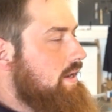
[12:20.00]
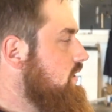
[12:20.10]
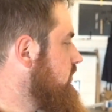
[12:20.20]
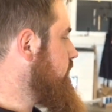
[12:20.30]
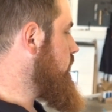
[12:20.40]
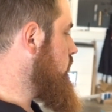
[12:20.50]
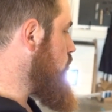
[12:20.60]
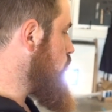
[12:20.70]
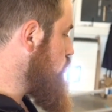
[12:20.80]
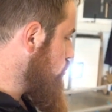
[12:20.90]
relativ
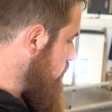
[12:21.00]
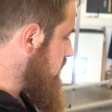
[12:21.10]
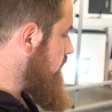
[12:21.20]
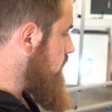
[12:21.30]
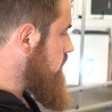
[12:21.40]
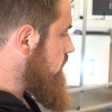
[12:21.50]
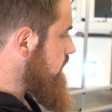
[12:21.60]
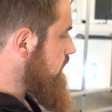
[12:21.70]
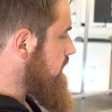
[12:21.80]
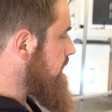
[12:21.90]
gut
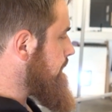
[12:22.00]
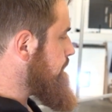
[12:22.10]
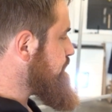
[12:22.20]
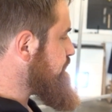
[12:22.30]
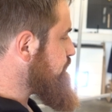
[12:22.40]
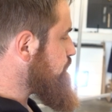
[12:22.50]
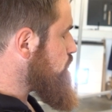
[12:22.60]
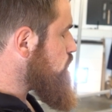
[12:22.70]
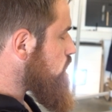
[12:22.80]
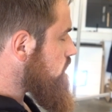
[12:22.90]
geworden. Ähm,
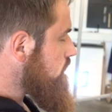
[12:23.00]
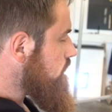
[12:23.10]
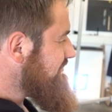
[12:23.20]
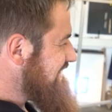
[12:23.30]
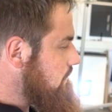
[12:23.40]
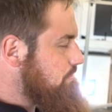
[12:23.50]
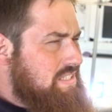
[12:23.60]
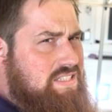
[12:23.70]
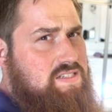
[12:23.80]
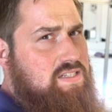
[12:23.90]
bin
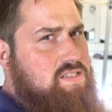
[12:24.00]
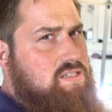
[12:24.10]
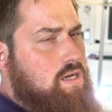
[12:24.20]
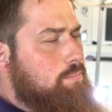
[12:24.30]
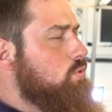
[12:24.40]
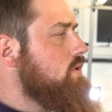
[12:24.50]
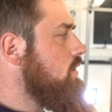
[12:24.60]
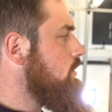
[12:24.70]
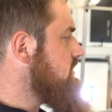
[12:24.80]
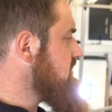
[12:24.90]
ich jetzt den ganzen Tag am Polieren
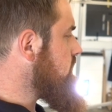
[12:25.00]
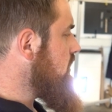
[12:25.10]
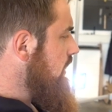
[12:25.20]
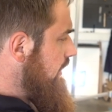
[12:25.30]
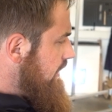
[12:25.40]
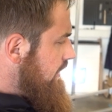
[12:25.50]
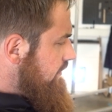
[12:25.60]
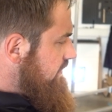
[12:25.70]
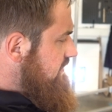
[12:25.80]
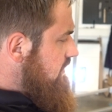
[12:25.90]
dran gewesen.
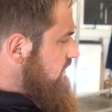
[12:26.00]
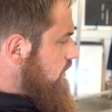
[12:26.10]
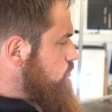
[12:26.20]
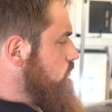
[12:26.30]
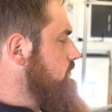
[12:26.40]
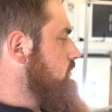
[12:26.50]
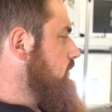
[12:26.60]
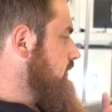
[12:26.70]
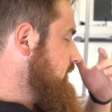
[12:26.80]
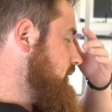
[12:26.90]
Wie gesagt, drei Stufen.
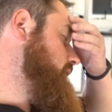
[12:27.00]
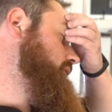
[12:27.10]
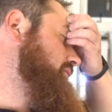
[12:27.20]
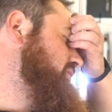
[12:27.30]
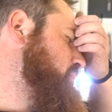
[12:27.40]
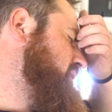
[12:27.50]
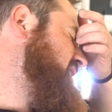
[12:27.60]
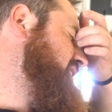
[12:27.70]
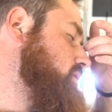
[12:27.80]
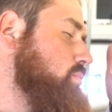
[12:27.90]
Ich will mich
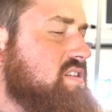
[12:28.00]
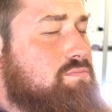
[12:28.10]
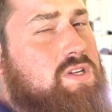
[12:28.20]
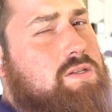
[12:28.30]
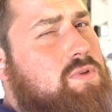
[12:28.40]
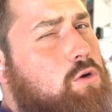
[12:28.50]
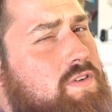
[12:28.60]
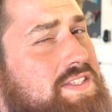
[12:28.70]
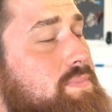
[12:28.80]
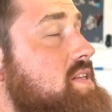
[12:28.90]
da jetzt so ein bisschen mit
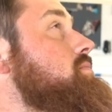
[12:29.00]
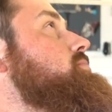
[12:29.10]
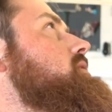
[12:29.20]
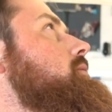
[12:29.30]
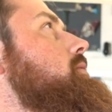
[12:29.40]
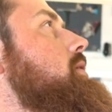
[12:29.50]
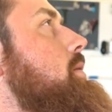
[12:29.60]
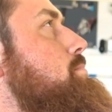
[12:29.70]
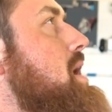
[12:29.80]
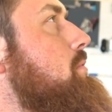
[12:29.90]
Mikrofaserpads ein bisschen
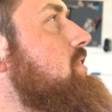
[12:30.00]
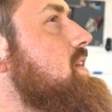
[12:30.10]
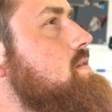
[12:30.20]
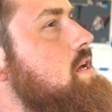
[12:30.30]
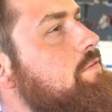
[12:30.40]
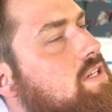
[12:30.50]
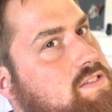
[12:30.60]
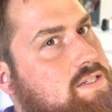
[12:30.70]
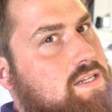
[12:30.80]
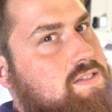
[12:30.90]
mehr befassen, einfach,
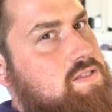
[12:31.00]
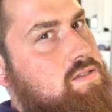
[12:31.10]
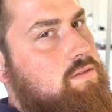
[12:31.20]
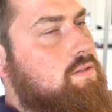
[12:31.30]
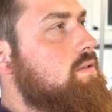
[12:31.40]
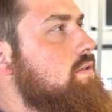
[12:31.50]
dass ich da diesen